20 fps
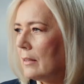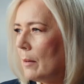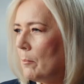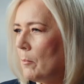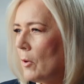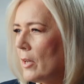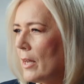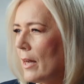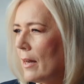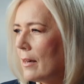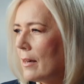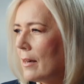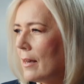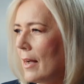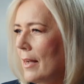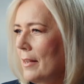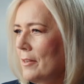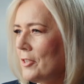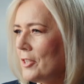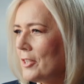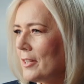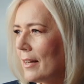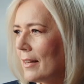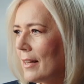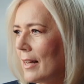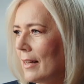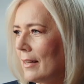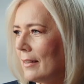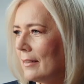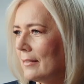ta moja chęć
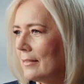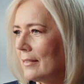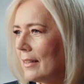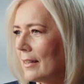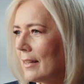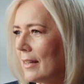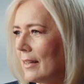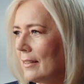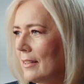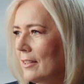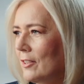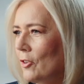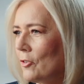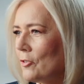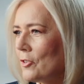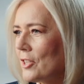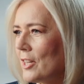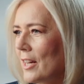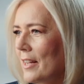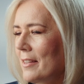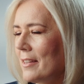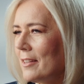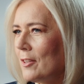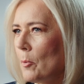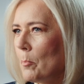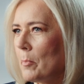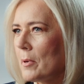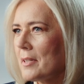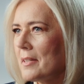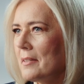taka, taka i dążenie
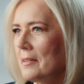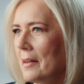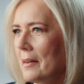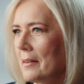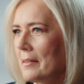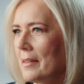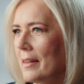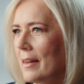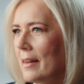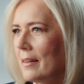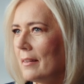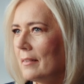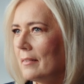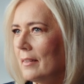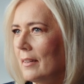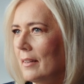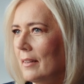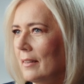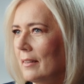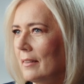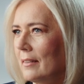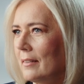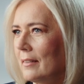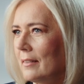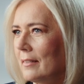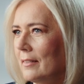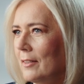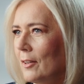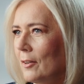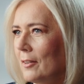do poznania,
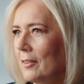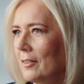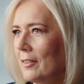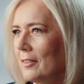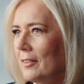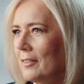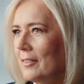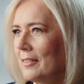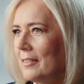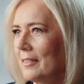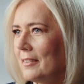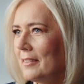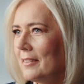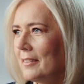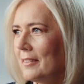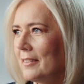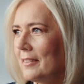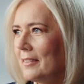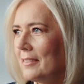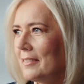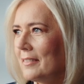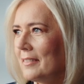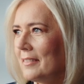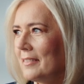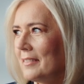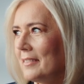y, do, y, y,